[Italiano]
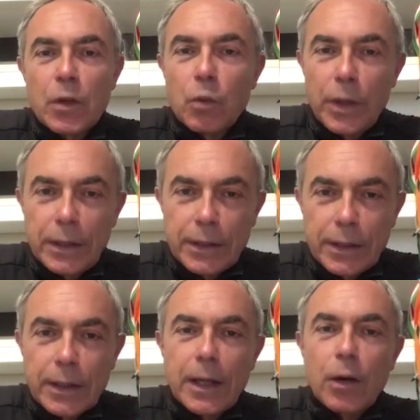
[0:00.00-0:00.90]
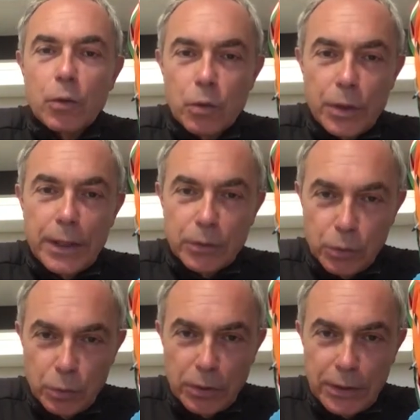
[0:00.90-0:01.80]
Quindi auguri a
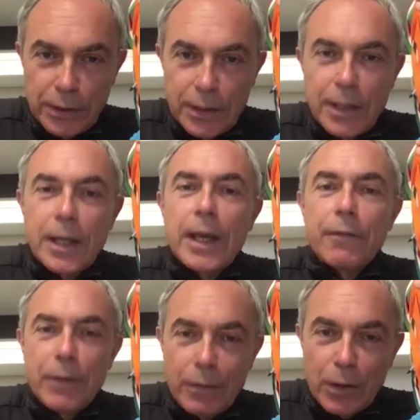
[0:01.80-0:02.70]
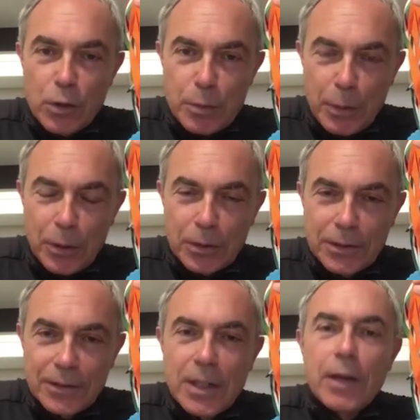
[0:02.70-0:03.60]
tutti e viva lo sport,